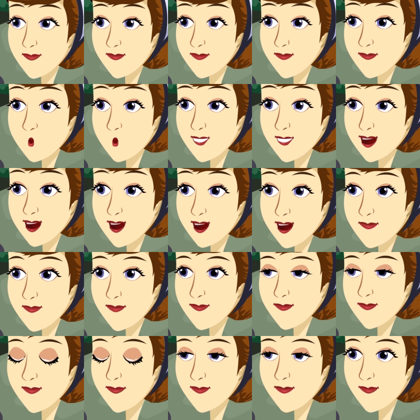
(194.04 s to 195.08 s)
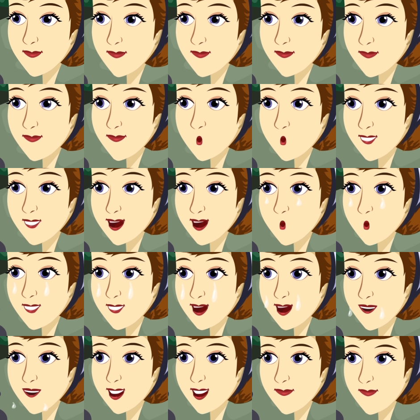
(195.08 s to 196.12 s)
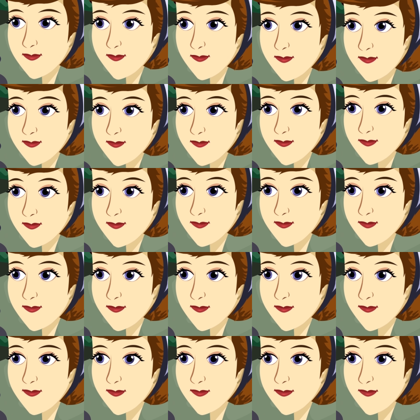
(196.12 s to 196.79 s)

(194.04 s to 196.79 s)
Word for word: না না আমার কিছু হয়নি